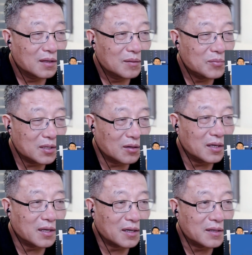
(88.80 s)
比较
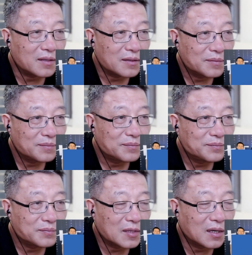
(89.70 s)
厉害
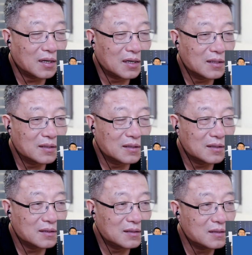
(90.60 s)
啊，
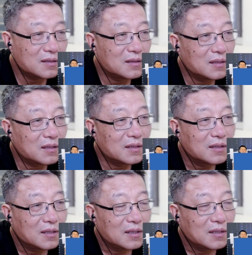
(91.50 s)
因此你
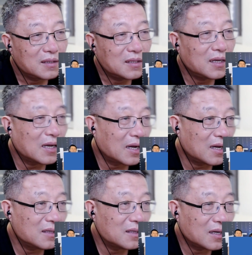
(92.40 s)
你天
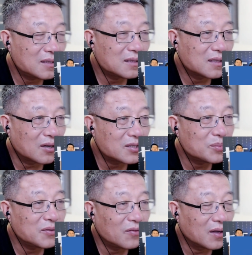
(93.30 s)
涯，你还是搞视
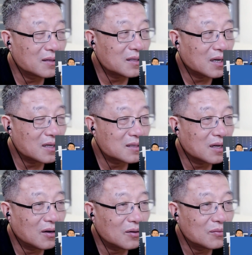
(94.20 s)
频网站，还是
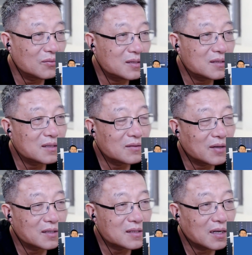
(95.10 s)
搞文字的
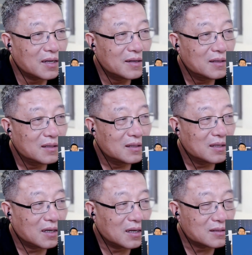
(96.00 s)
网站
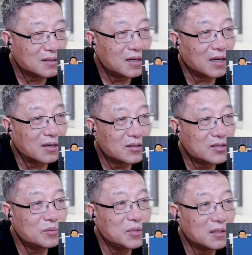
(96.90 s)
啊？这两个
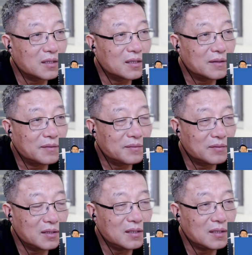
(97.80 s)
致命的
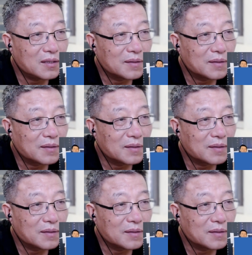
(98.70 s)
问题，